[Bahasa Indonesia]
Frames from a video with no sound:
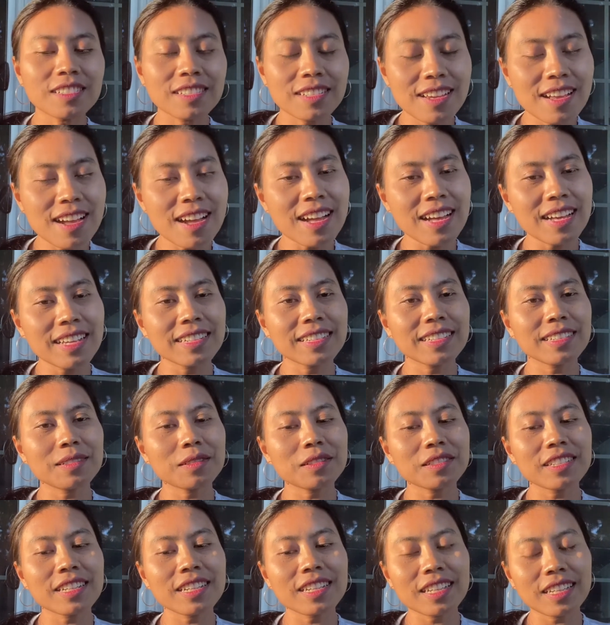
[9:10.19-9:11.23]
dan
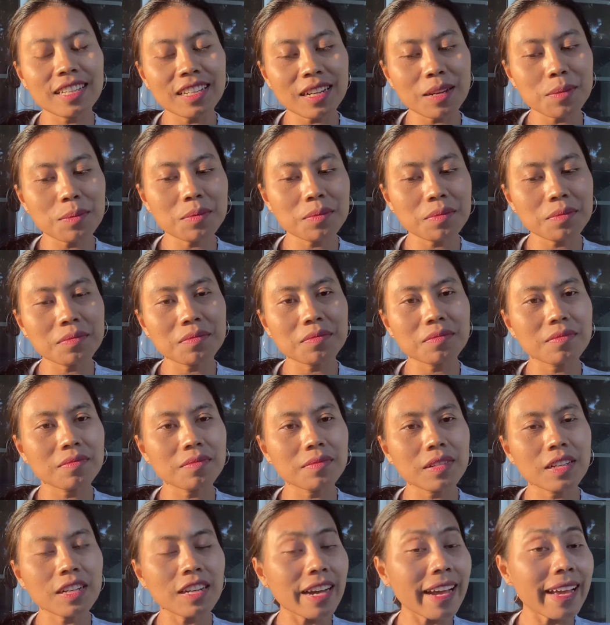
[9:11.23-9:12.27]
dikirim
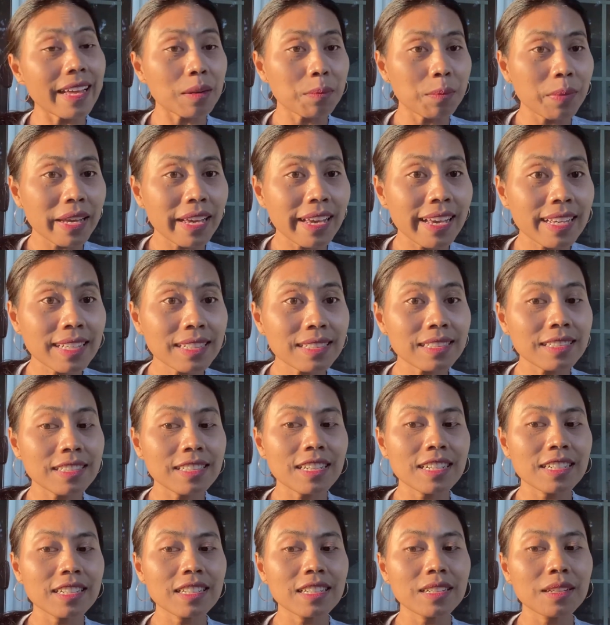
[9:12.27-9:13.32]
ke RPX
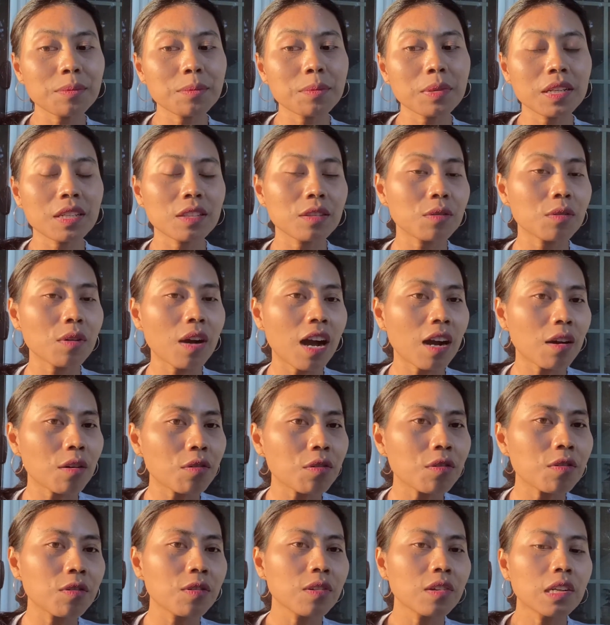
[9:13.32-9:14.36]
jadi begitu
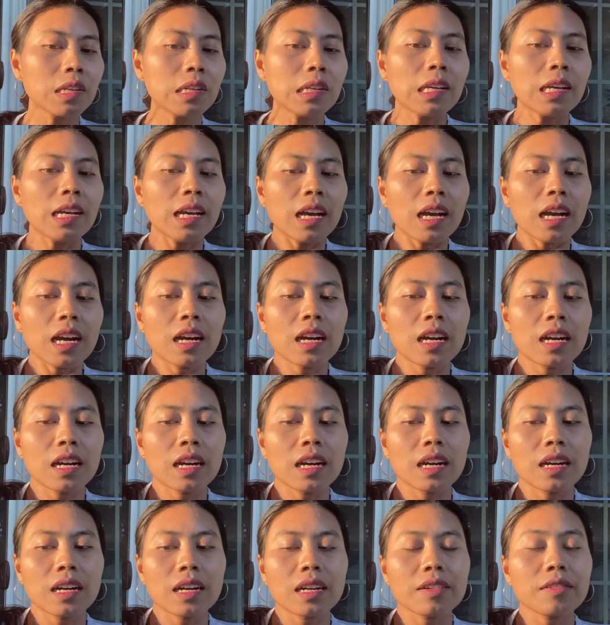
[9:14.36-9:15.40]
aku
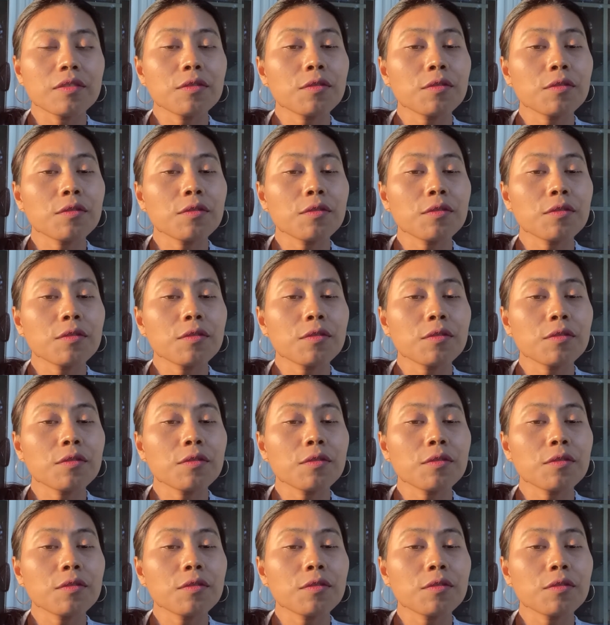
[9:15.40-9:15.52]
uh,